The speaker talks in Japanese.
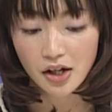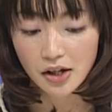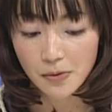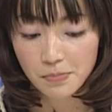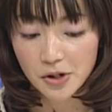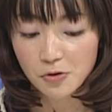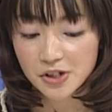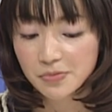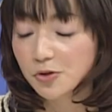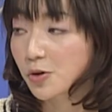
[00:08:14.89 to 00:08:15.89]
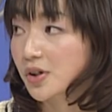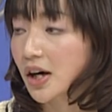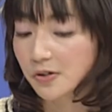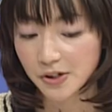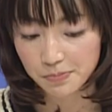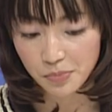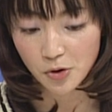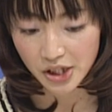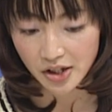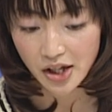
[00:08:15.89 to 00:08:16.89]
合併を惜しむ声がある一方
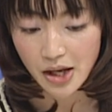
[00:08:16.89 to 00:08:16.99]
で